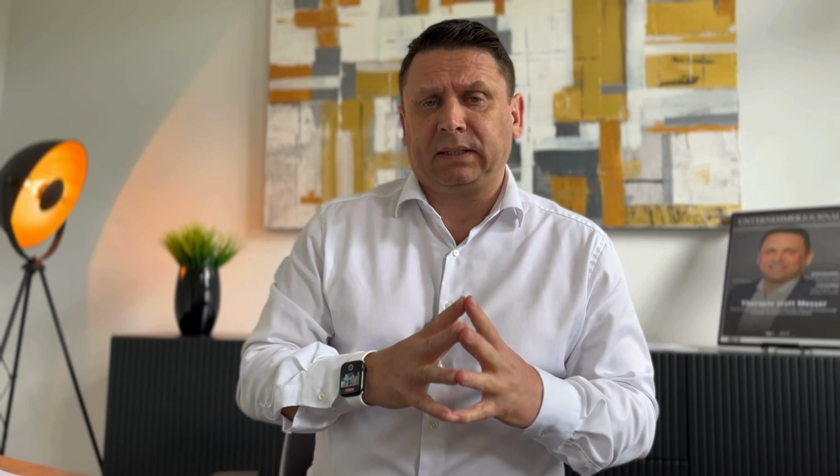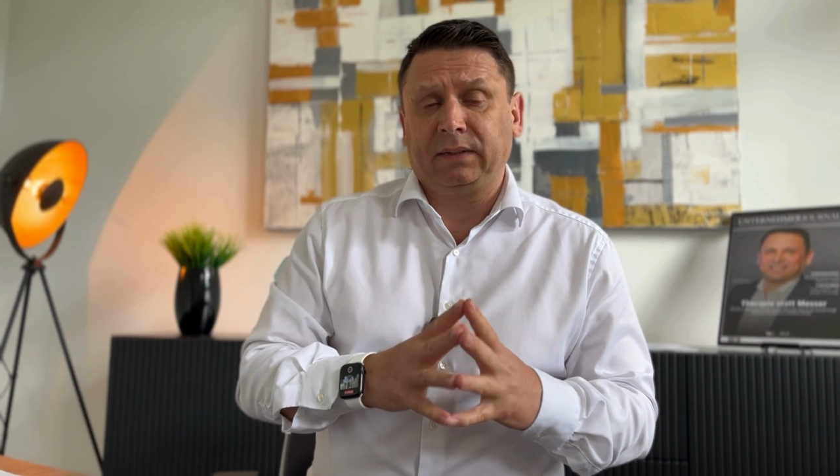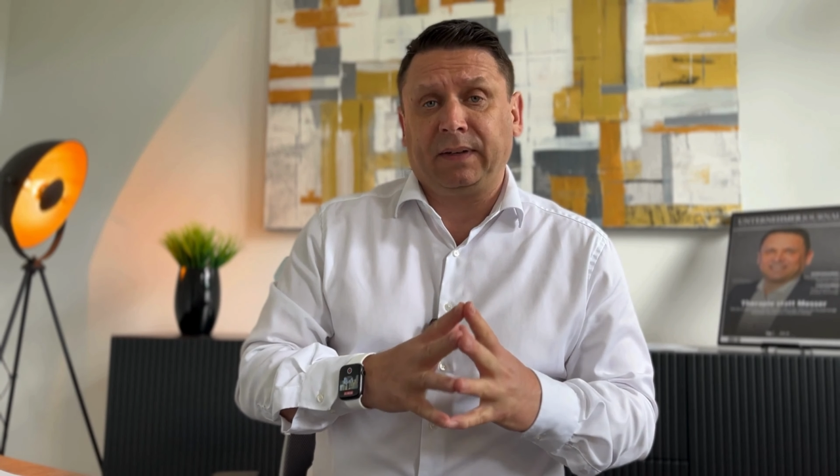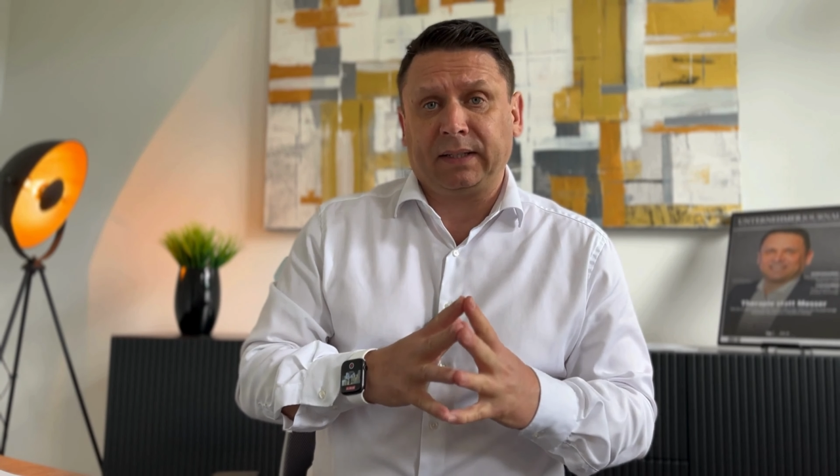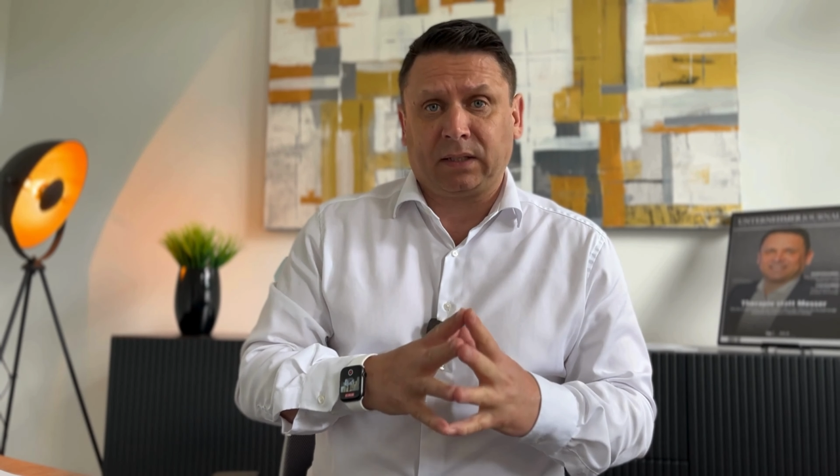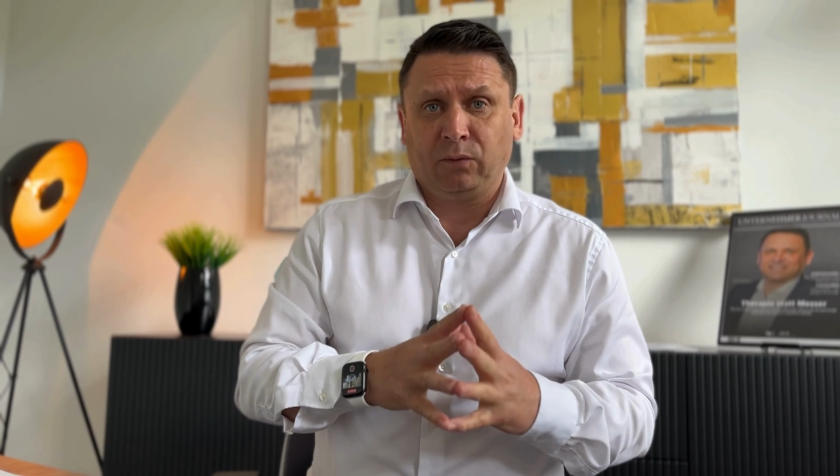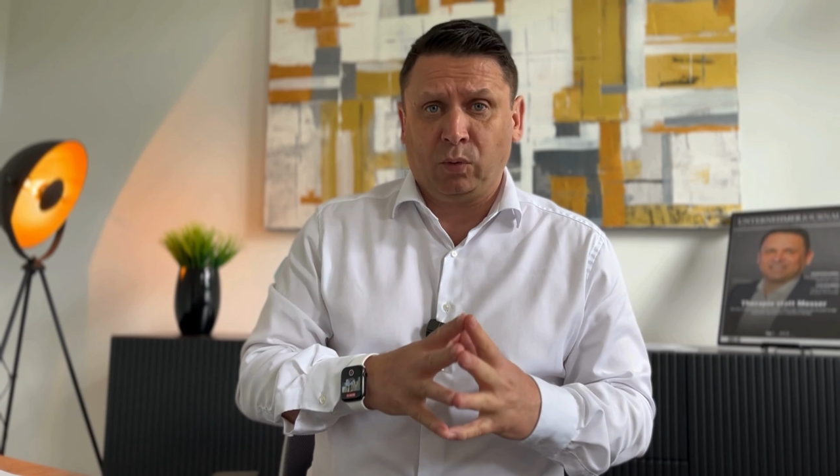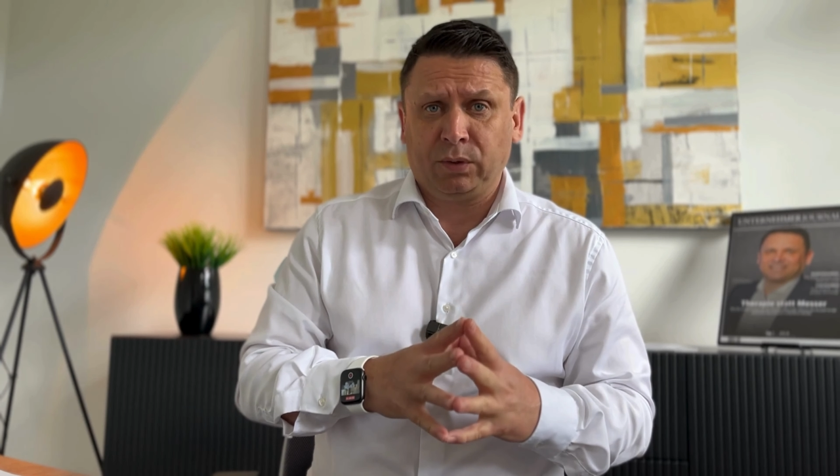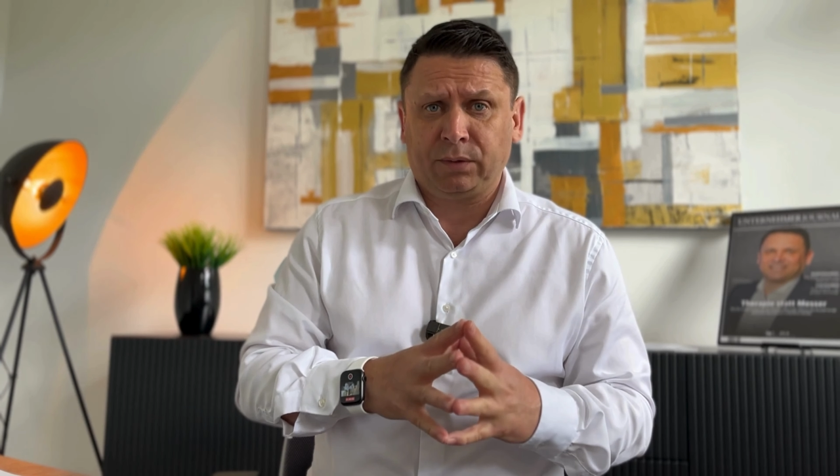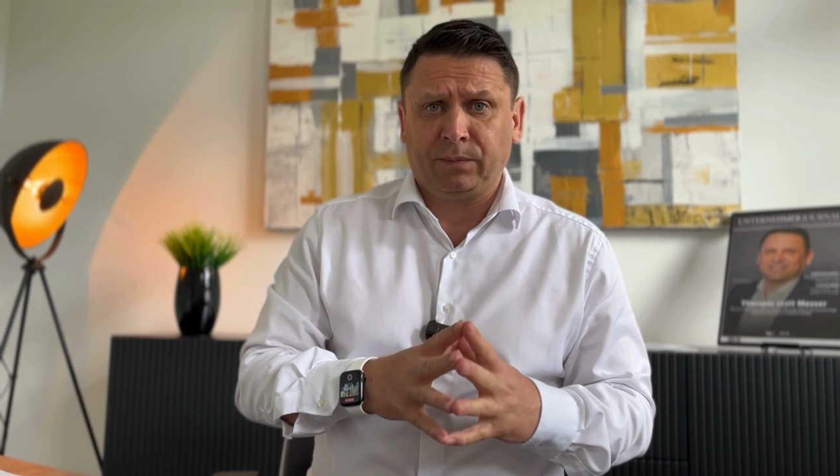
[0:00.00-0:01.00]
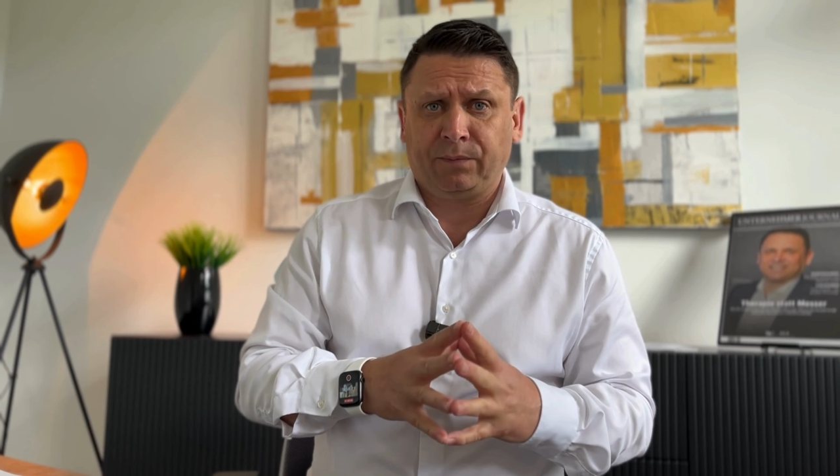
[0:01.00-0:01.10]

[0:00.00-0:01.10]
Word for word: sind wir das gewohnt.